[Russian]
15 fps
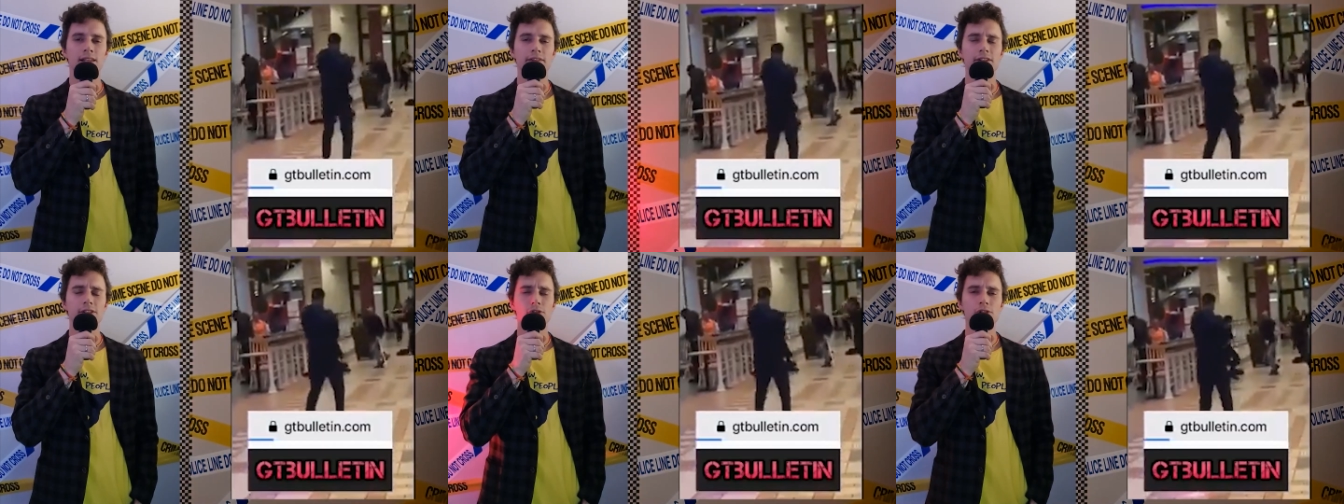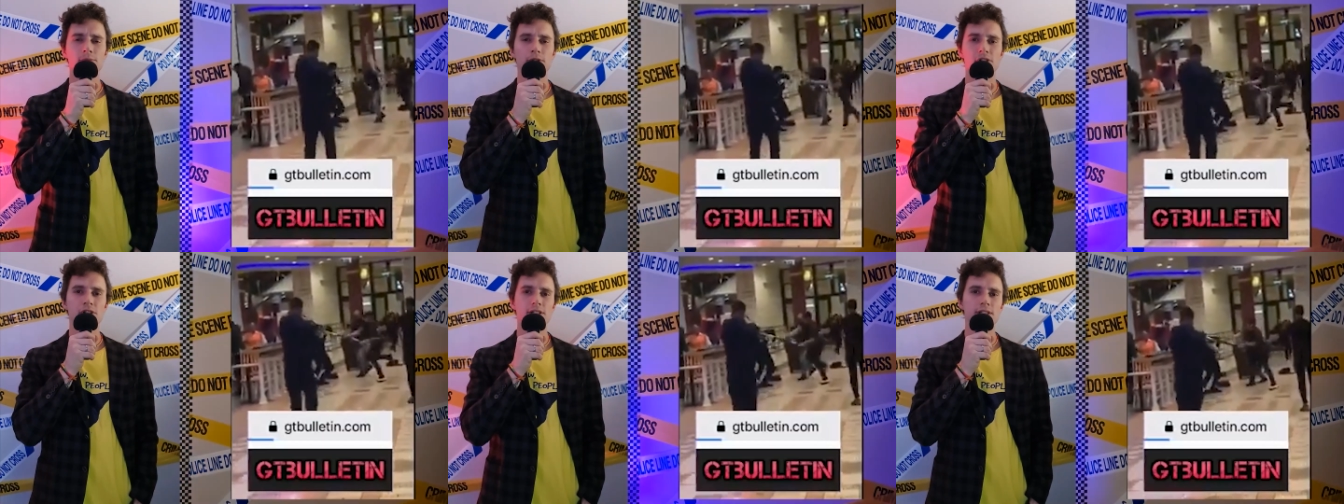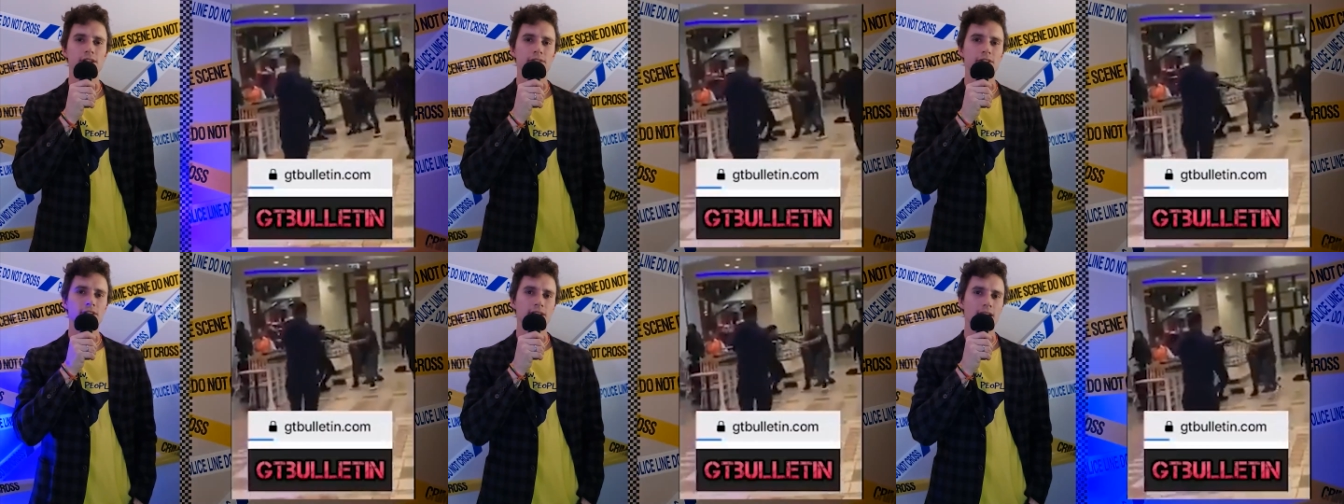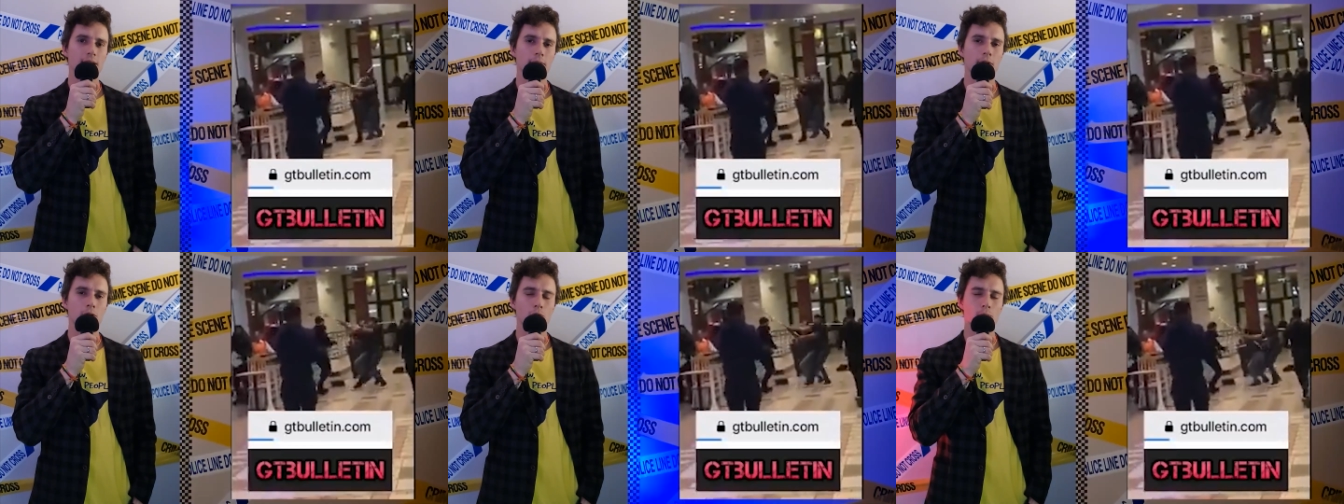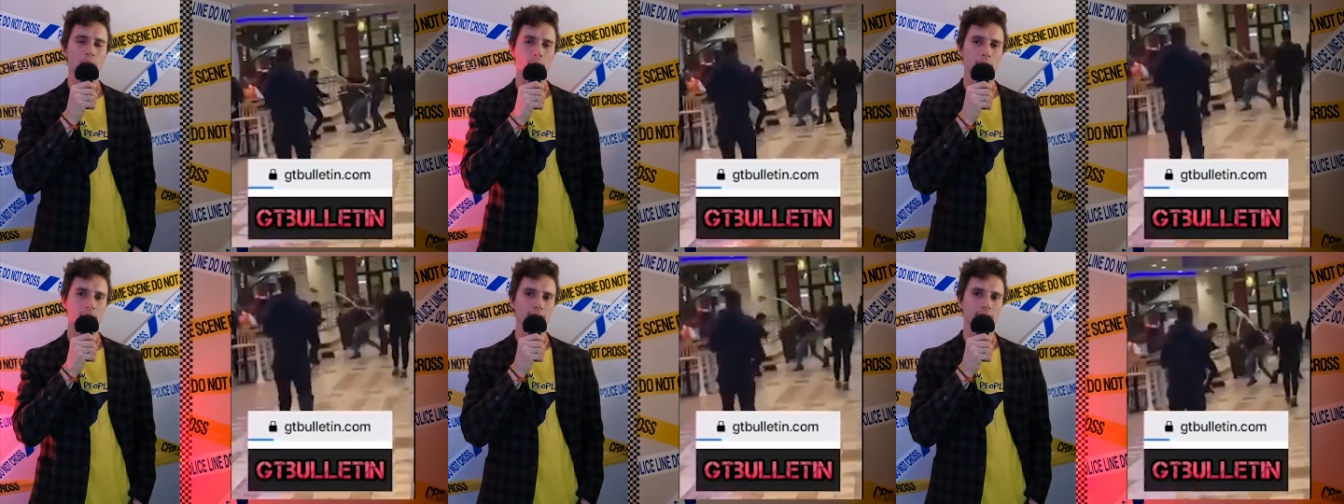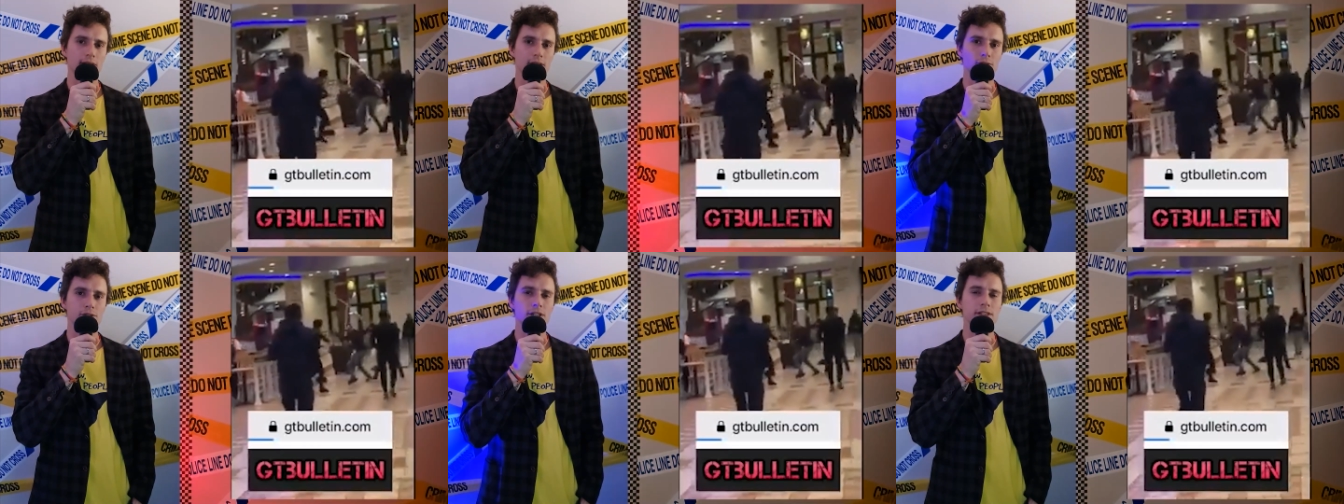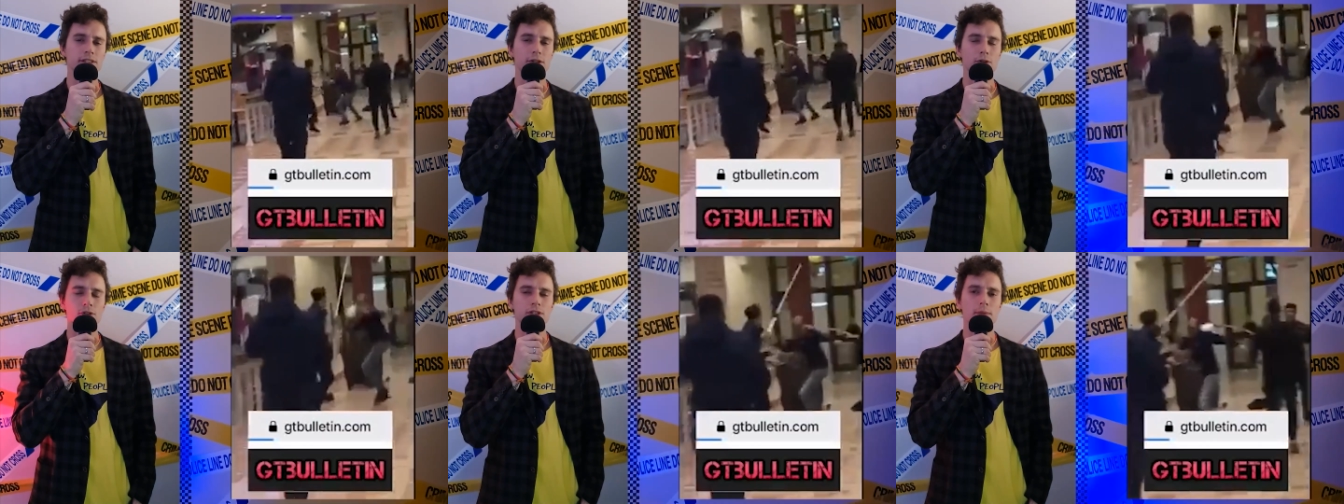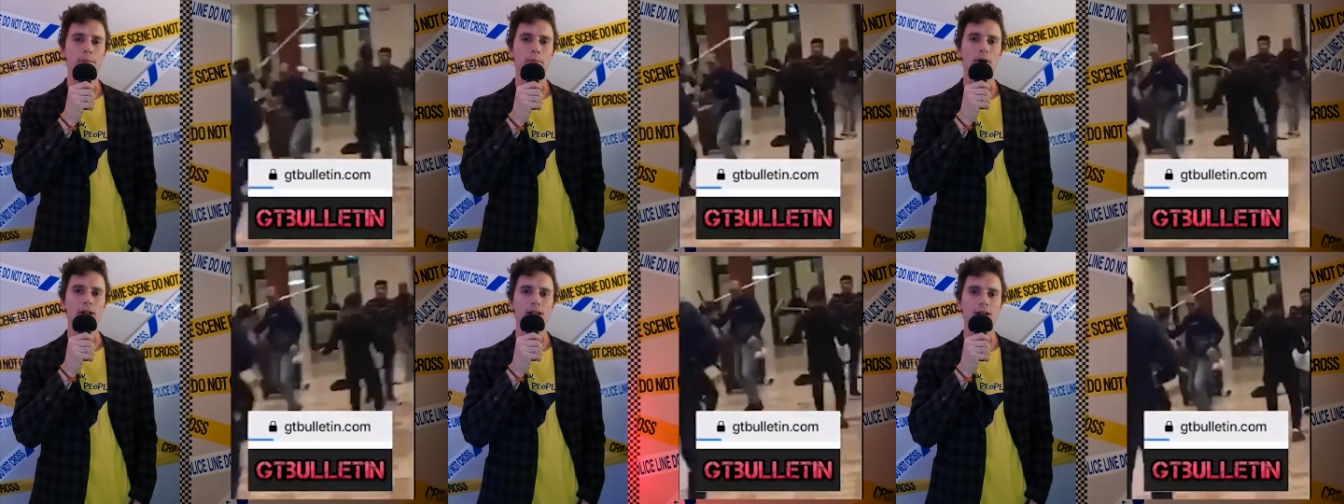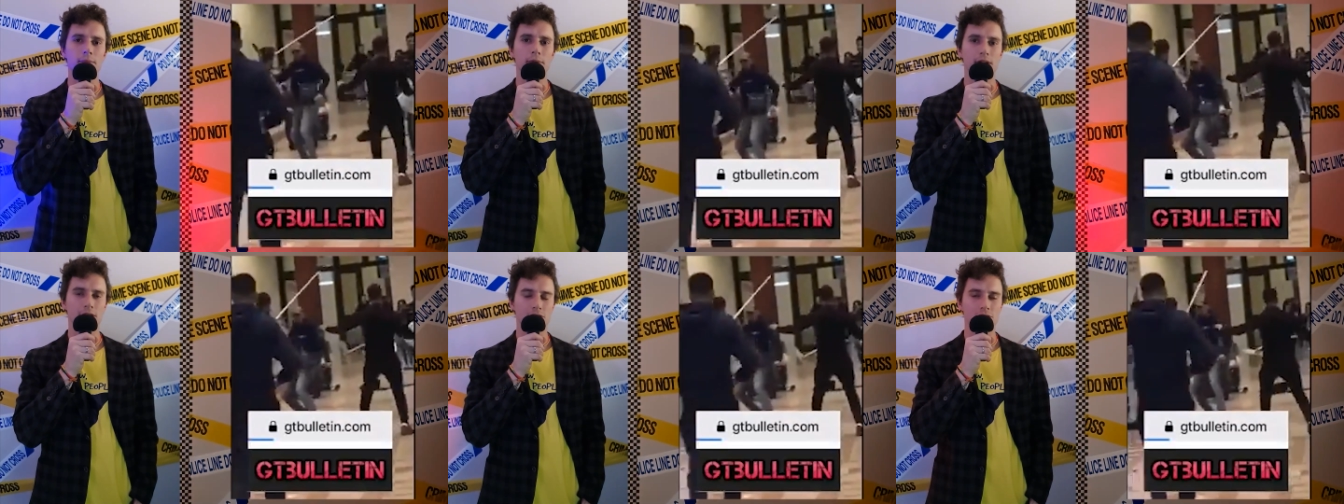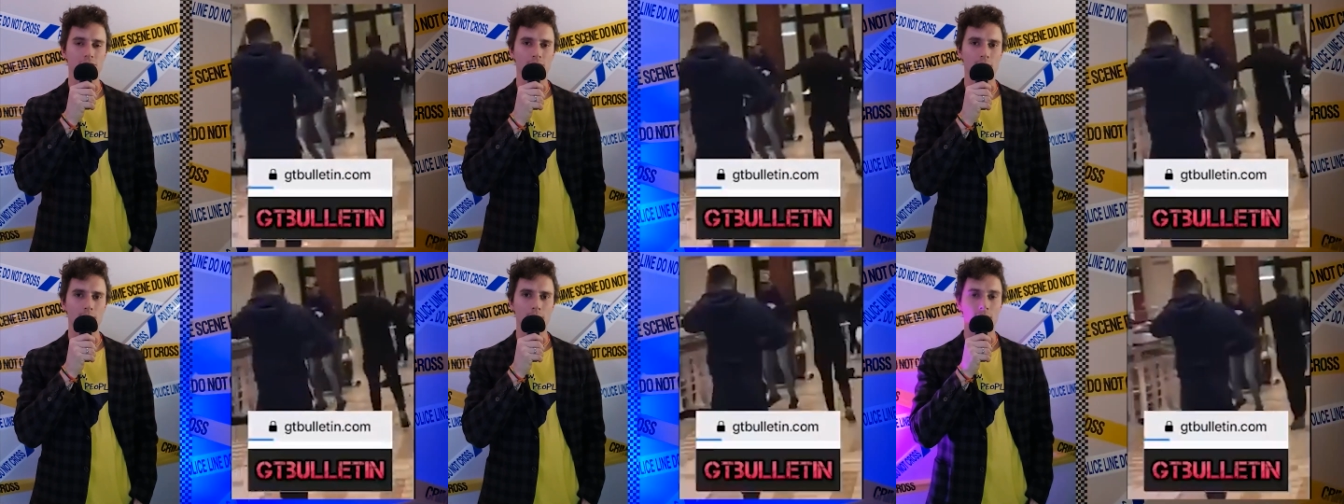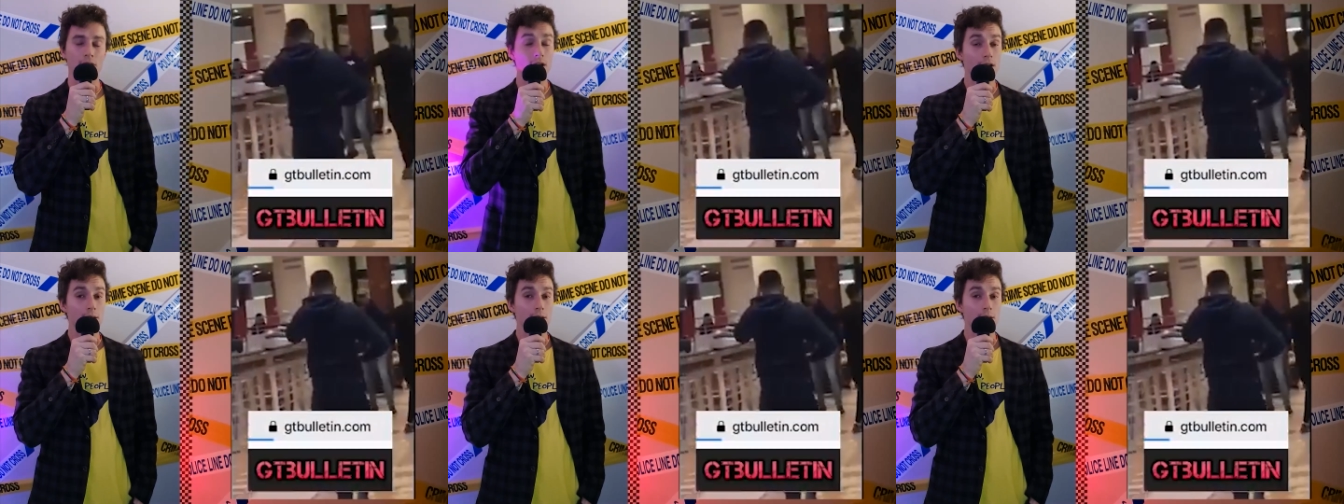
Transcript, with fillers: На видео из Манчестера видно, как группа молодых людей дерется палками от швабр.